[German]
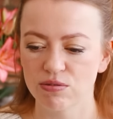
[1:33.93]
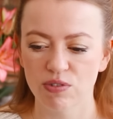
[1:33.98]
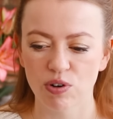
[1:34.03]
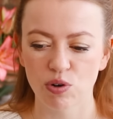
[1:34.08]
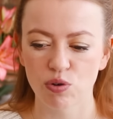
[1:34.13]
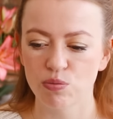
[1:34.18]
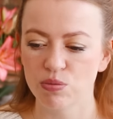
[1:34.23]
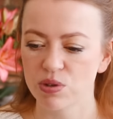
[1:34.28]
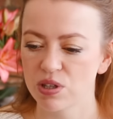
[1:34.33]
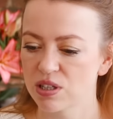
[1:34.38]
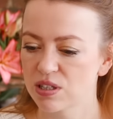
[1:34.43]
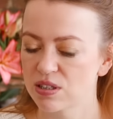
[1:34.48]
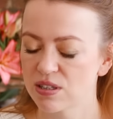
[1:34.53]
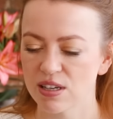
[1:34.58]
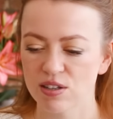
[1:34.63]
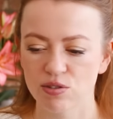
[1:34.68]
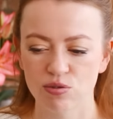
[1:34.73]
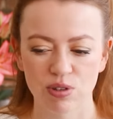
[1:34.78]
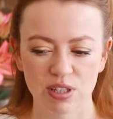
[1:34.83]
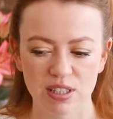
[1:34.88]
warum ich
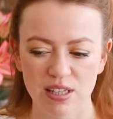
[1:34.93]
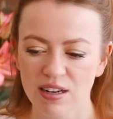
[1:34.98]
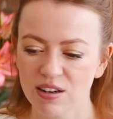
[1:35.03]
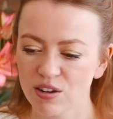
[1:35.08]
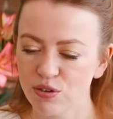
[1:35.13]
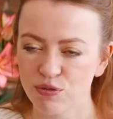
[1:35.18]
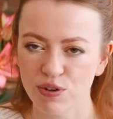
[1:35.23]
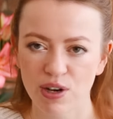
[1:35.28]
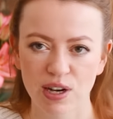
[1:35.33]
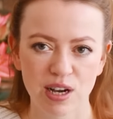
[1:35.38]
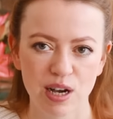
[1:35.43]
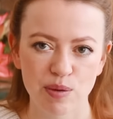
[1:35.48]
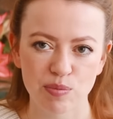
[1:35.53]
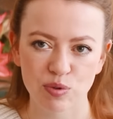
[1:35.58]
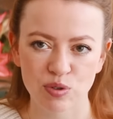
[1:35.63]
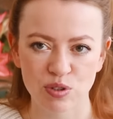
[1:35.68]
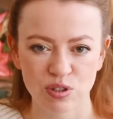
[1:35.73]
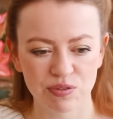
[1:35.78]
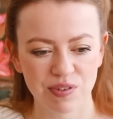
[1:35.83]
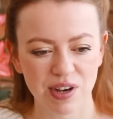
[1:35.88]
das und das angefangen habe
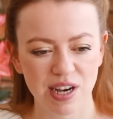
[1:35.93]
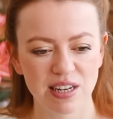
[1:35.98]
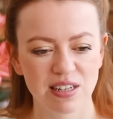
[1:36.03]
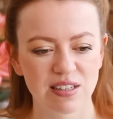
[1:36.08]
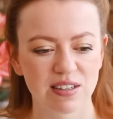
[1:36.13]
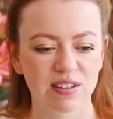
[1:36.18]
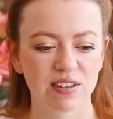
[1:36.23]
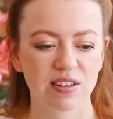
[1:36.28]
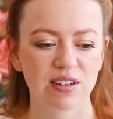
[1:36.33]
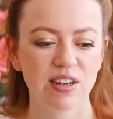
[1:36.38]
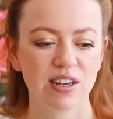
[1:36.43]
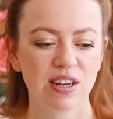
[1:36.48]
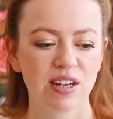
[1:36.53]
und so weiter.